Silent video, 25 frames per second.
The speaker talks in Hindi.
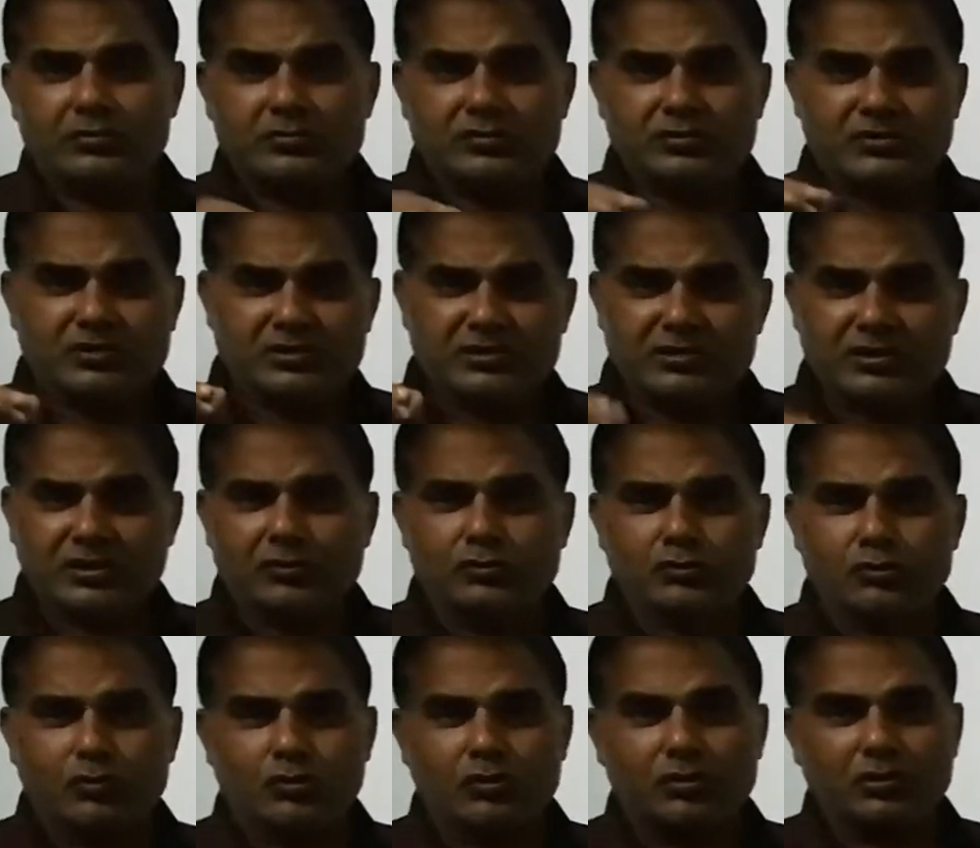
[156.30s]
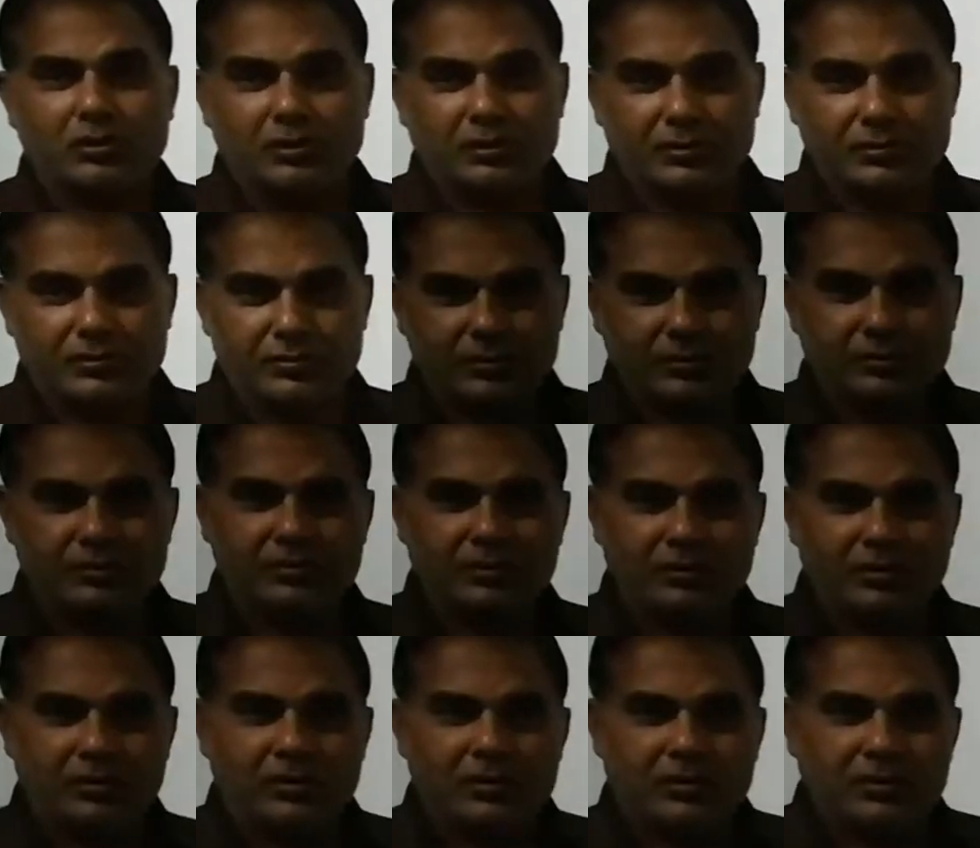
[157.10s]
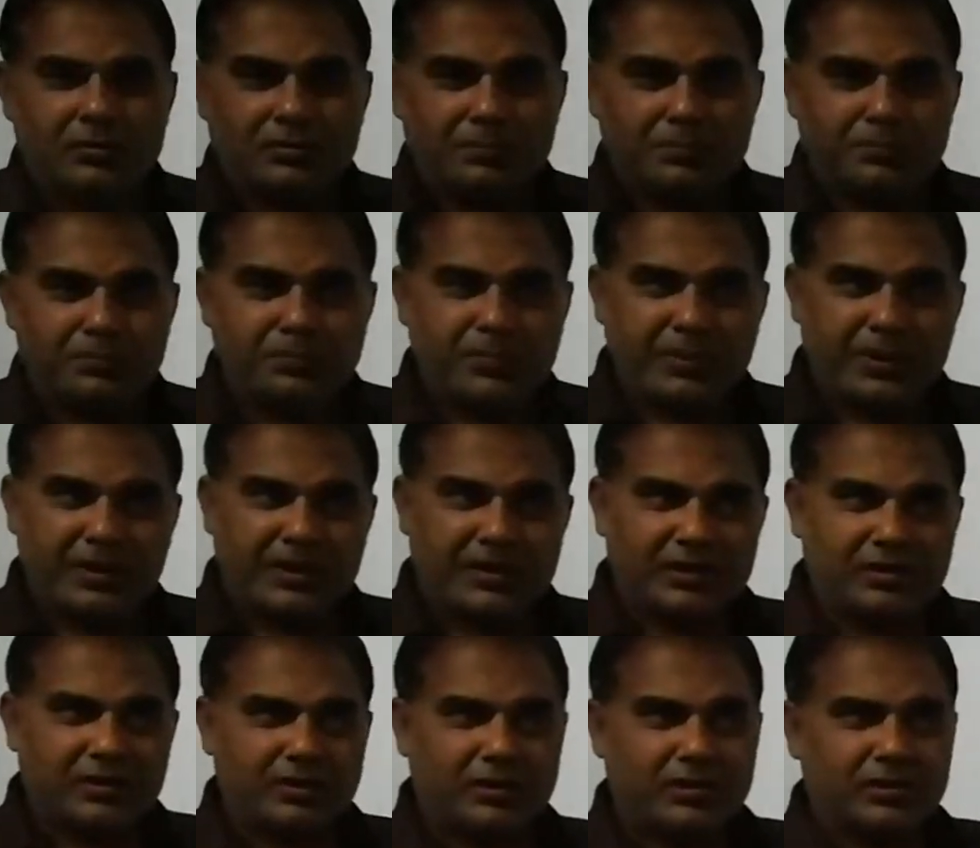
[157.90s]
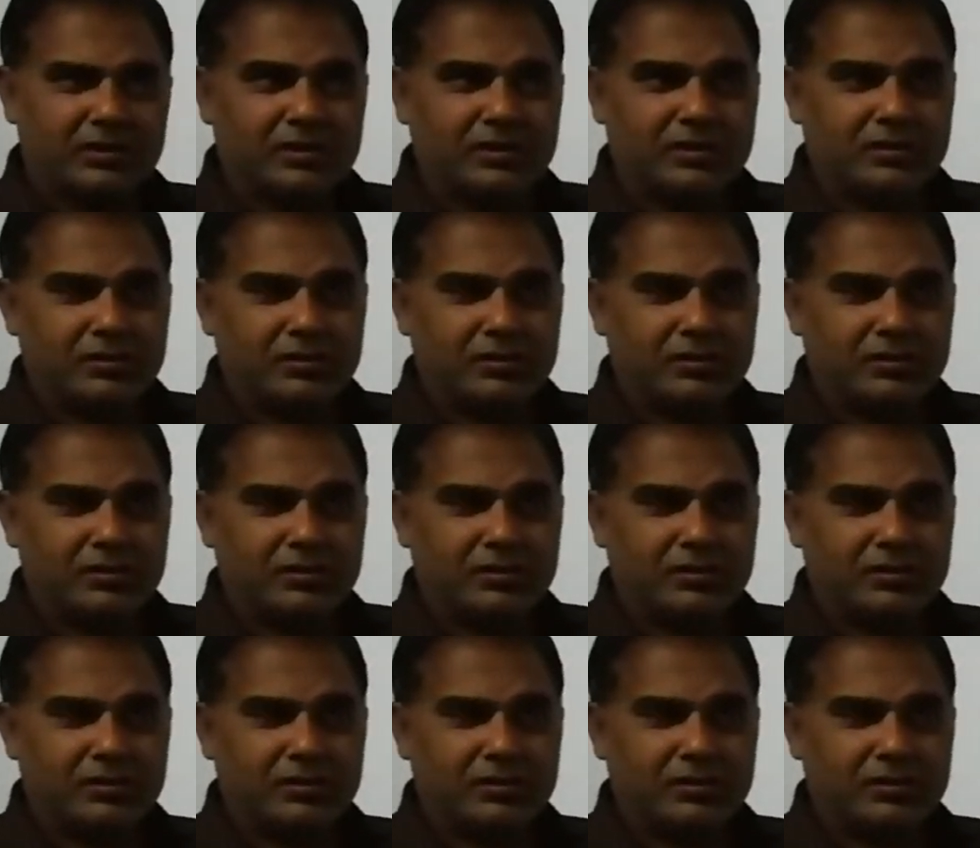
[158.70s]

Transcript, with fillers: शीशा तोड़कर पैडलर